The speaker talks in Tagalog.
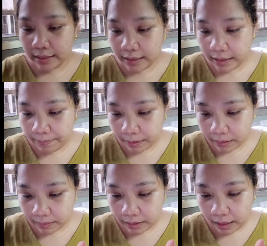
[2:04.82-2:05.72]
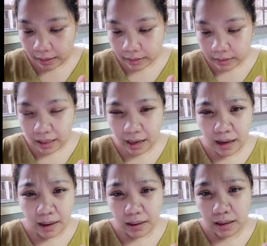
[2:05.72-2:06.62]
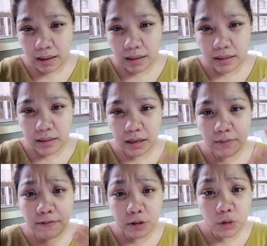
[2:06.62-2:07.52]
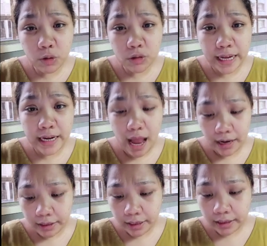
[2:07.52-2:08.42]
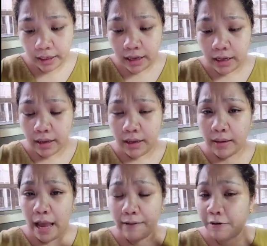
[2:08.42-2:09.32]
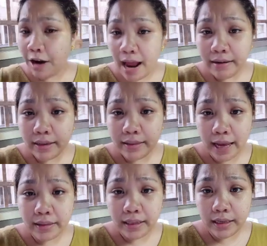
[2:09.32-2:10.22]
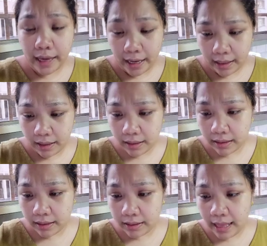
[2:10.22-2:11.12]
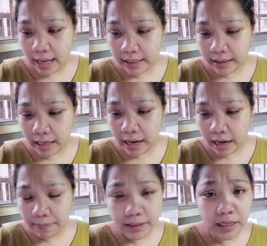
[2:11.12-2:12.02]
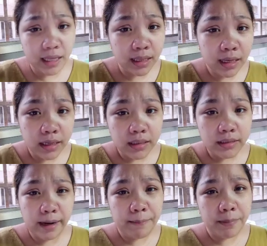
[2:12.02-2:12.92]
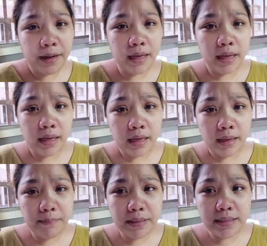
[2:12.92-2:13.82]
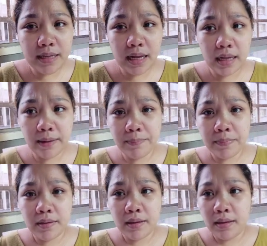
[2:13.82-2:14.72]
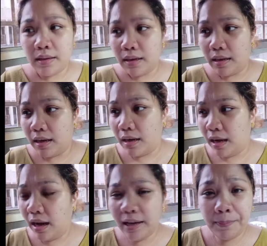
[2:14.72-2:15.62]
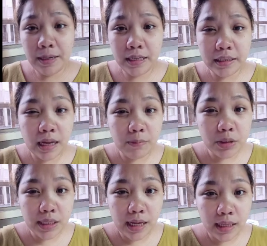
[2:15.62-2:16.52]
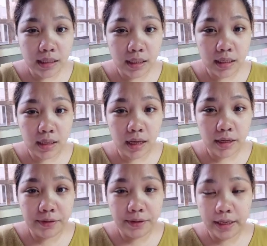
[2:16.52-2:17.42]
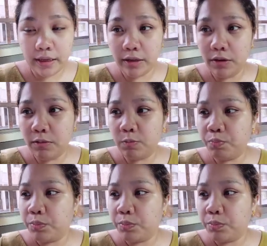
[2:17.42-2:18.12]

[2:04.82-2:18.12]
sila na pag na, na nag-view tong 900 ay 490k dahil na alarma ship. Syempre, imbis na ang ibalita mo sa lahat i eh, ano eh, yung